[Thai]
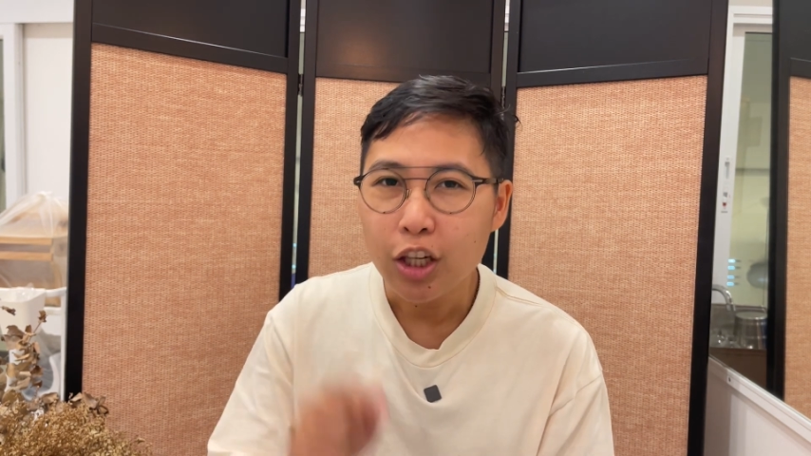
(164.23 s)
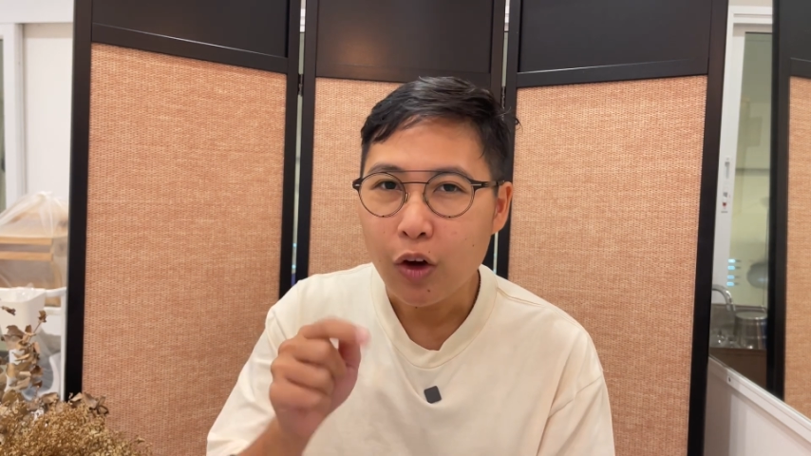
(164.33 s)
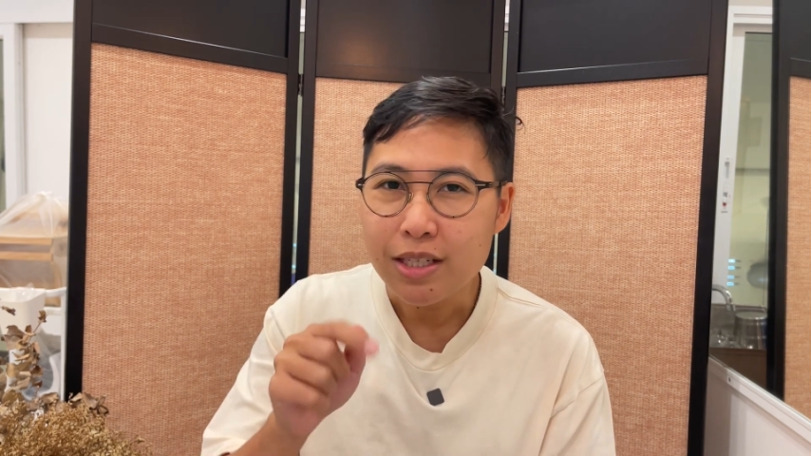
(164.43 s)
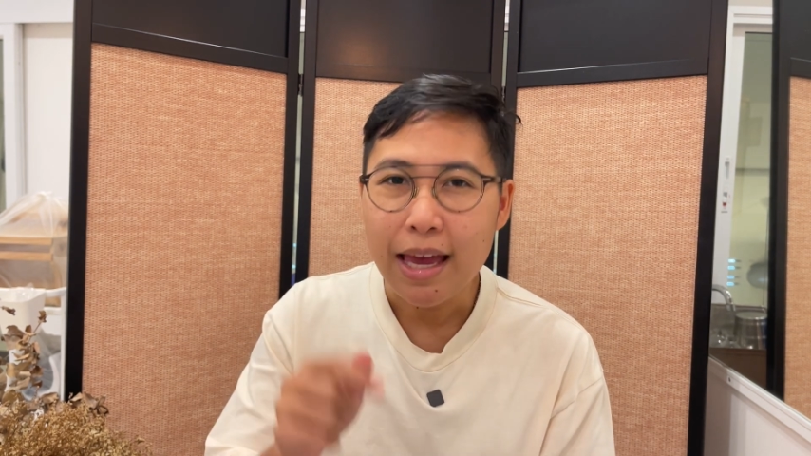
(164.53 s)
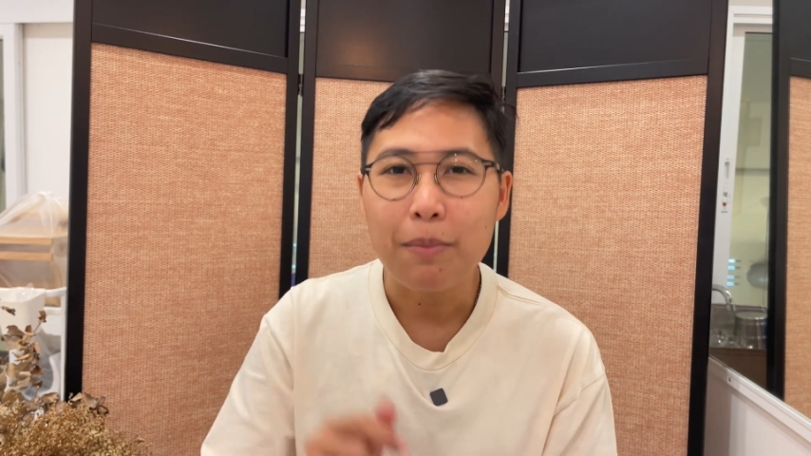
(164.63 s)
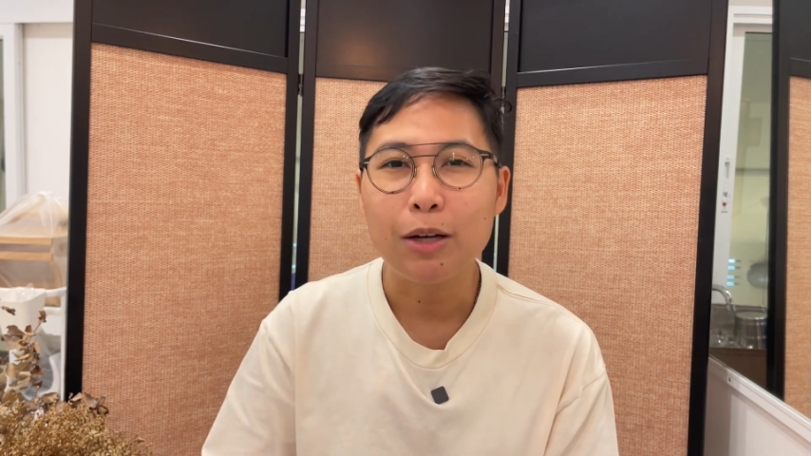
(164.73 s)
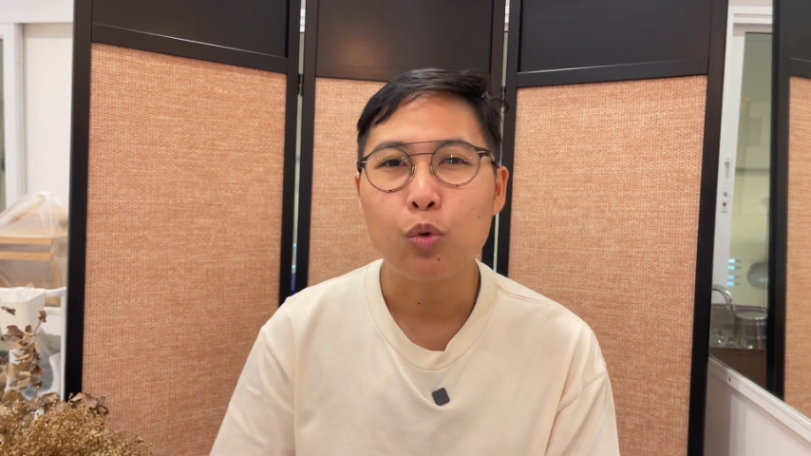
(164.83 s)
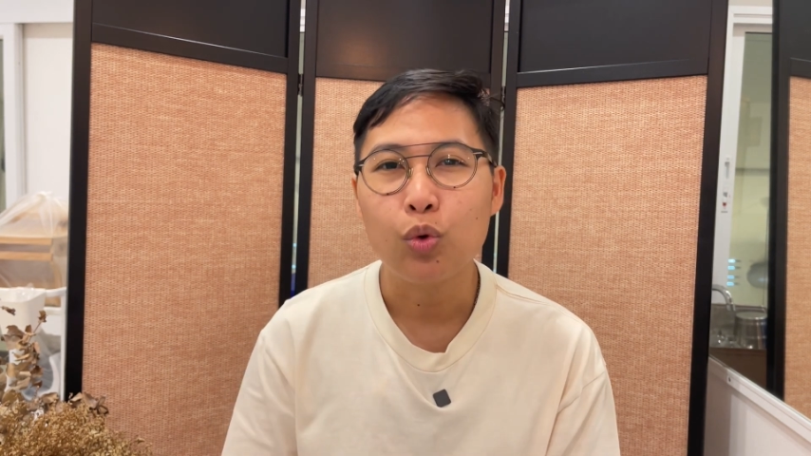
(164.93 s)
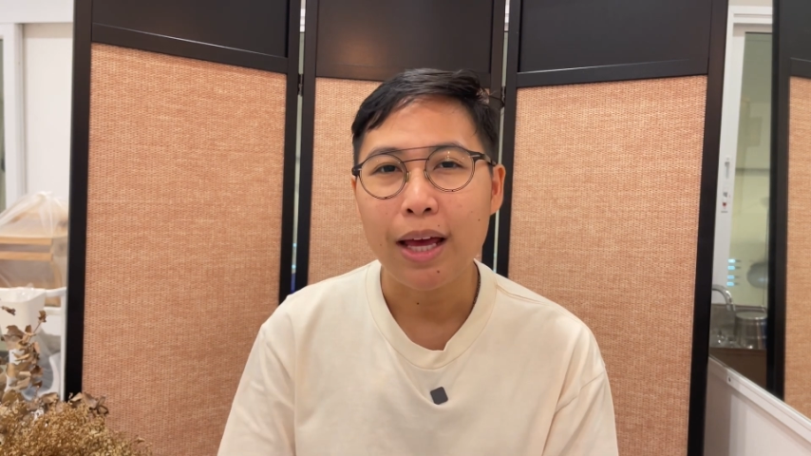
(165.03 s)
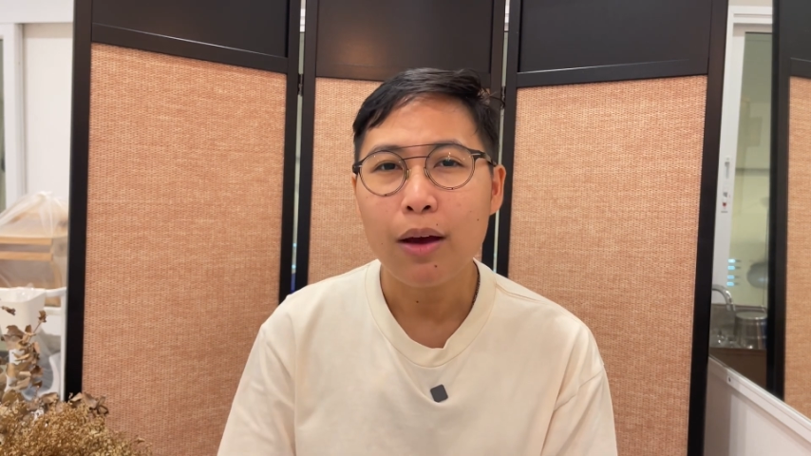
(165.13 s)
ลองแชร์มา
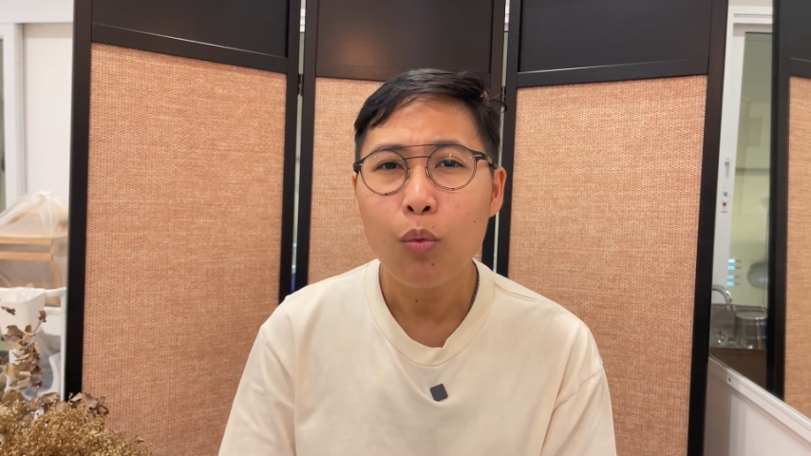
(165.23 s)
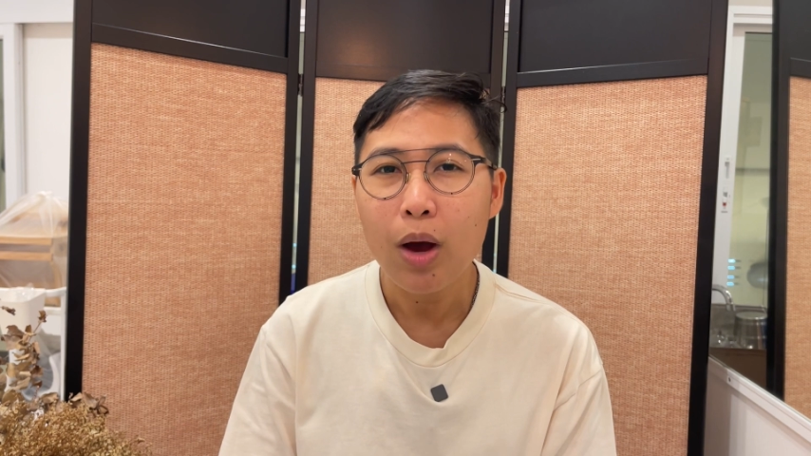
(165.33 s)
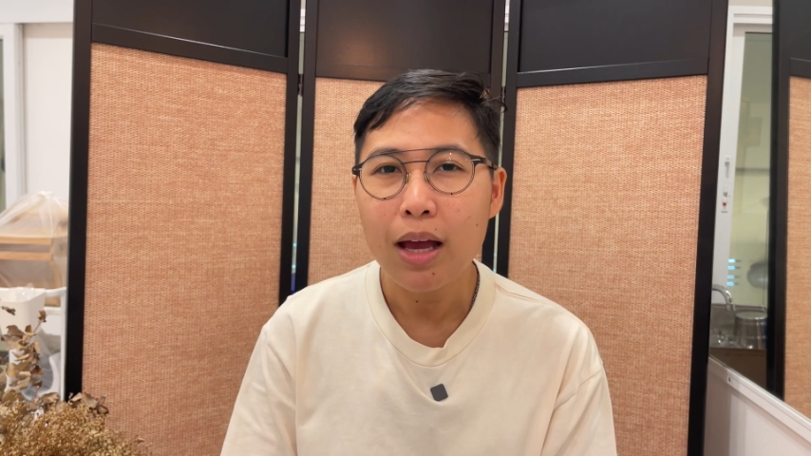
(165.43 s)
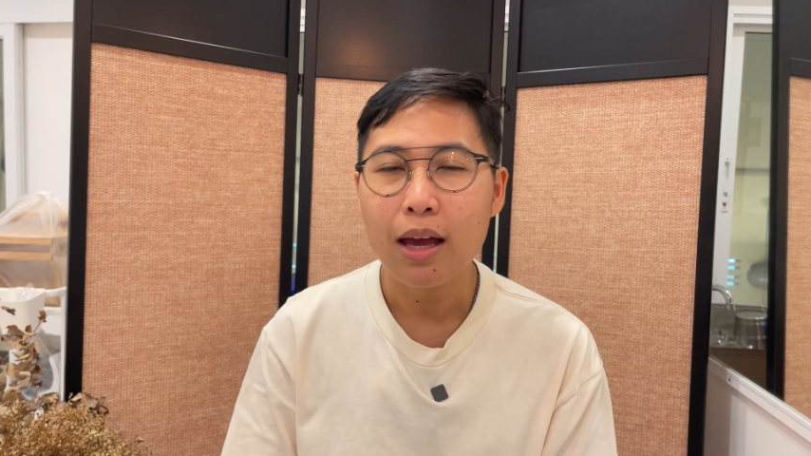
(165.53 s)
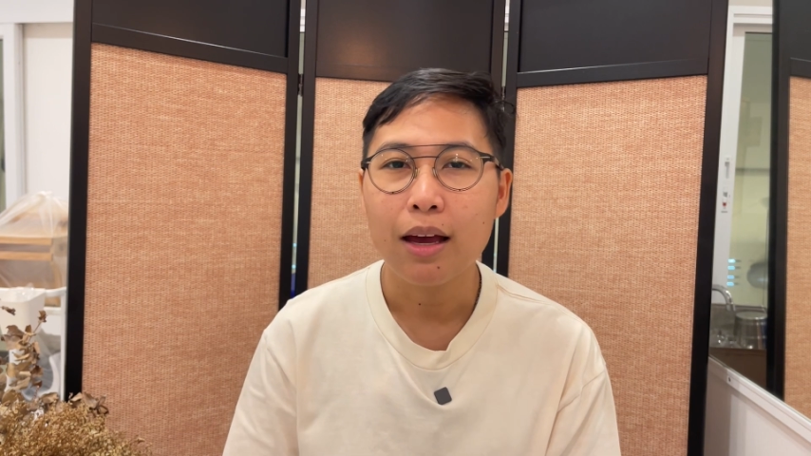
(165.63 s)
ดูนะว่า